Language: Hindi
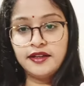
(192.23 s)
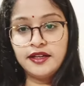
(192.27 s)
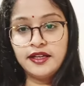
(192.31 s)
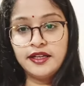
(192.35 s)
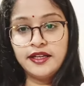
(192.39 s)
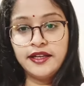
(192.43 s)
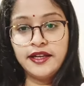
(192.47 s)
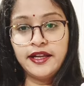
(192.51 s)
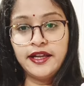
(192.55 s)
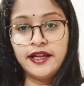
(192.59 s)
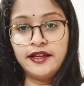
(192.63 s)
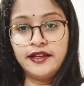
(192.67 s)

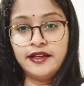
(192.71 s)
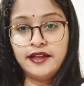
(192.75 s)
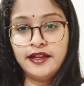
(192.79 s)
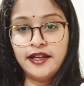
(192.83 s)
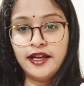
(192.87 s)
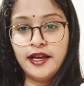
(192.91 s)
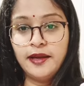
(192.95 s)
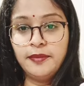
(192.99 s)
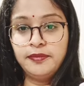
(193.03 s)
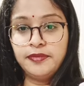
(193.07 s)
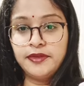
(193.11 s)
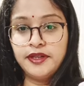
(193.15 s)
कलर है ये
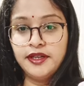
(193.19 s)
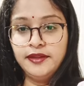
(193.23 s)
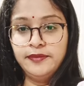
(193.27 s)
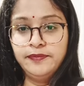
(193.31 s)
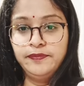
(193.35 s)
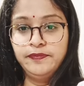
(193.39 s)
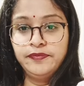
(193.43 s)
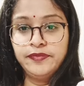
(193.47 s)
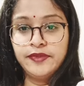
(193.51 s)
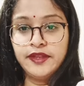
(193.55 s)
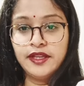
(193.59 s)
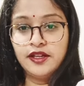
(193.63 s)
आपका
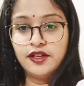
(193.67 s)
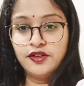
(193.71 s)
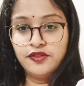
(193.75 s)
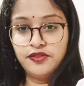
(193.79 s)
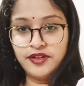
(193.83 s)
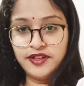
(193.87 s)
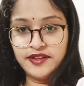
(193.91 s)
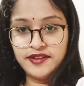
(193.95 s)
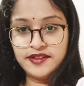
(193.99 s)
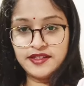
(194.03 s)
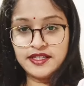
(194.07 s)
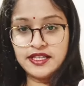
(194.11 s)

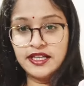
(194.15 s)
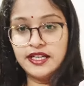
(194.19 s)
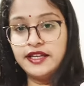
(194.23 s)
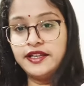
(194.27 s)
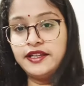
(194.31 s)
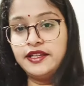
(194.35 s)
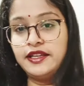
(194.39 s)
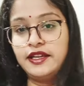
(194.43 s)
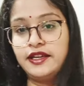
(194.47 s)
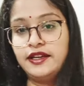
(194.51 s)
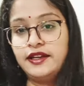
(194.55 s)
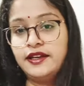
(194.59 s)
फर्स्ट कलर
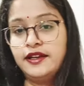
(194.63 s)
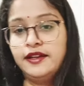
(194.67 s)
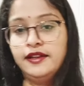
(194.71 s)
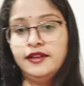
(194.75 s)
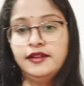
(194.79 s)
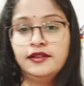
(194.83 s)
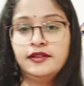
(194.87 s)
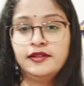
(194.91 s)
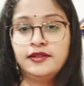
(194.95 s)
ये है